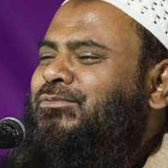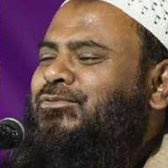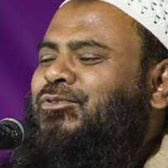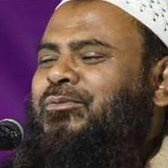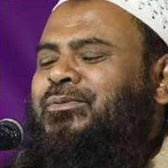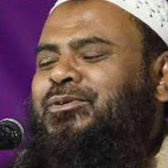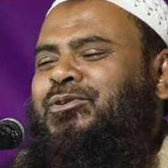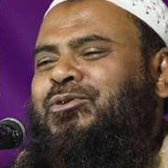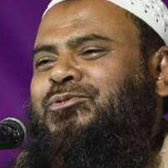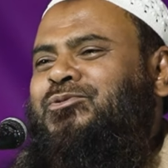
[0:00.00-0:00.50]

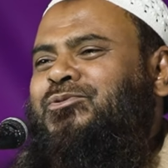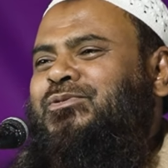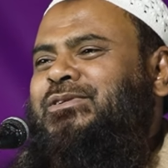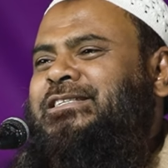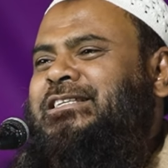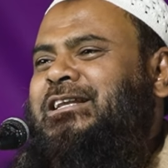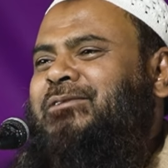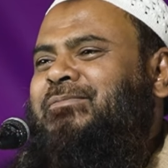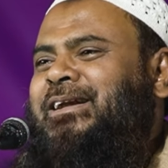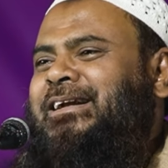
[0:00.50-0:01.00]
কবি নজরুল
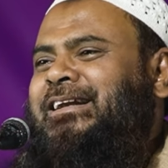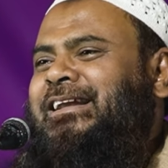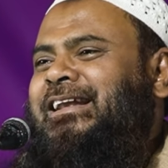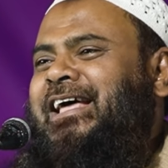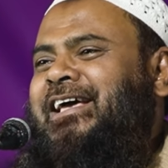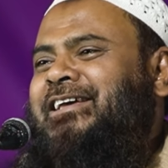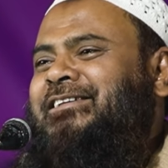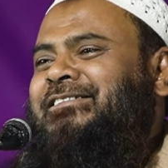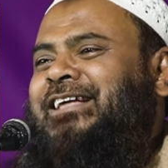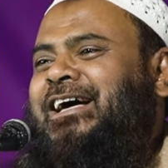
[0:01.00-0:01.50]
ইসলামের একটা
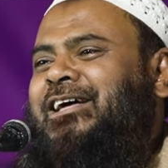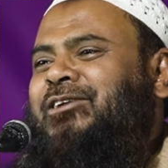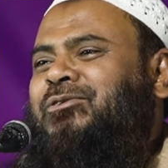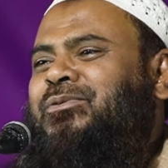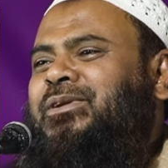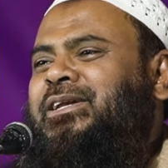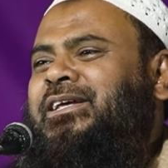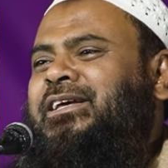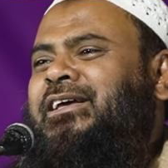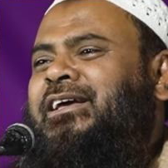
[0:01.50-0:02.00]
লাইন ধার
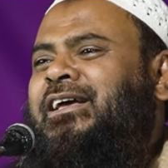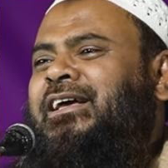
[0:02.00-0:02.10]
করে